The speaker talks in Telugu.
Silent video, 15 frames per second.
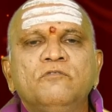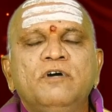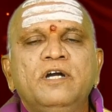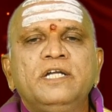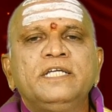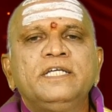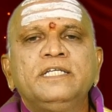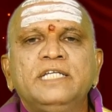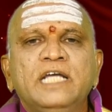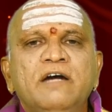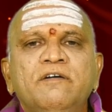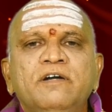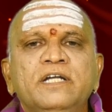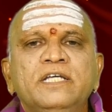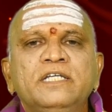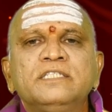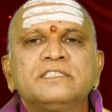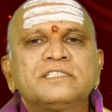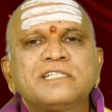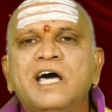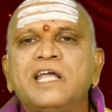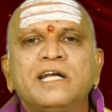వాళ్ళని ఏమండి
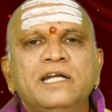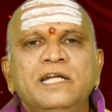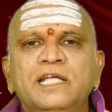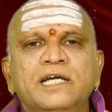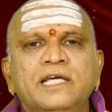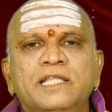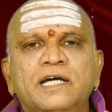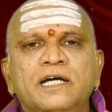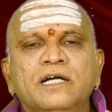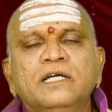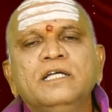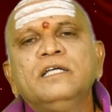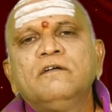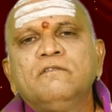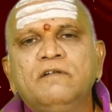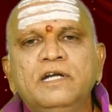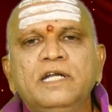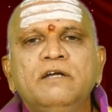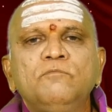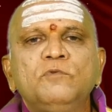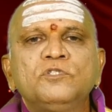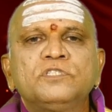సార్ అనలేం కదా వాళ్ళని
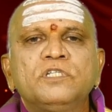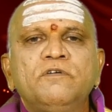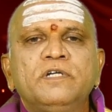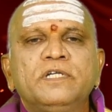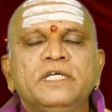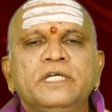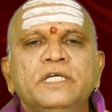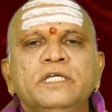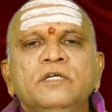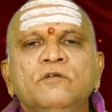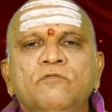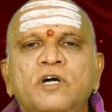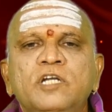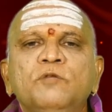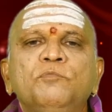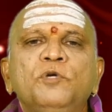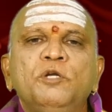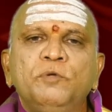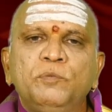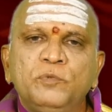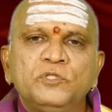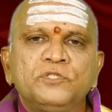ఏం పిలుస్తామంటే వారిని పేరు
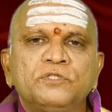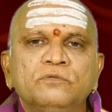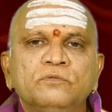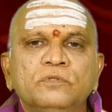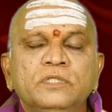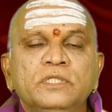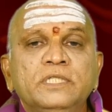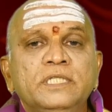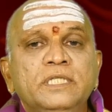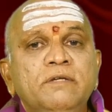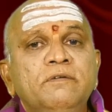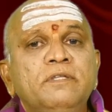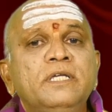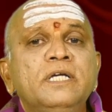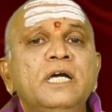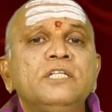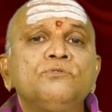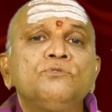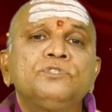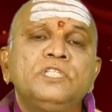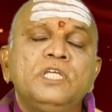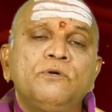పెట్టి పిలుస్తాం ఈ విధంగా
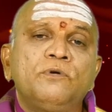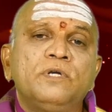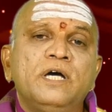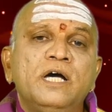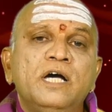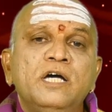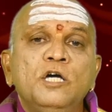చూస్తే కూడా